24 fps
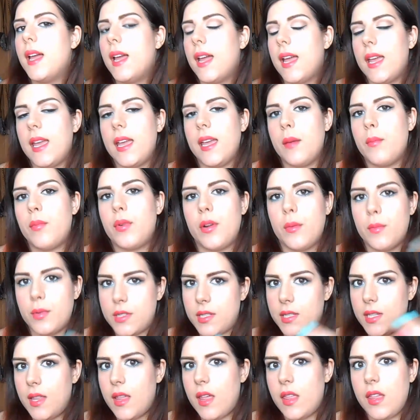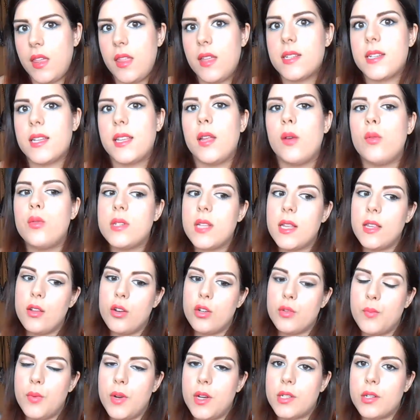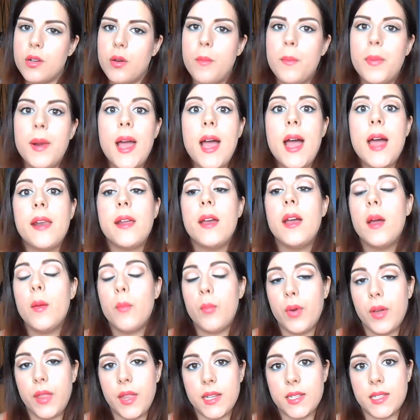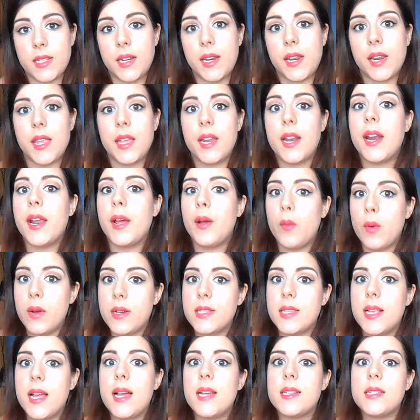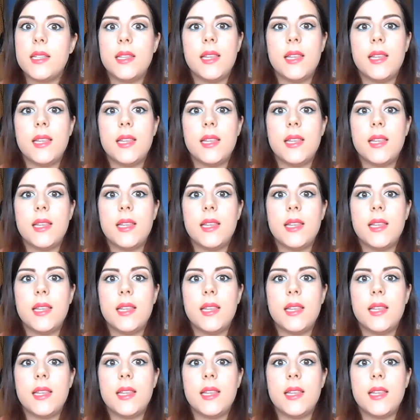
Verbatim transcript: y bueno, pues si decides que te gustan te los puedes comprar Puedes rellenar encuestas,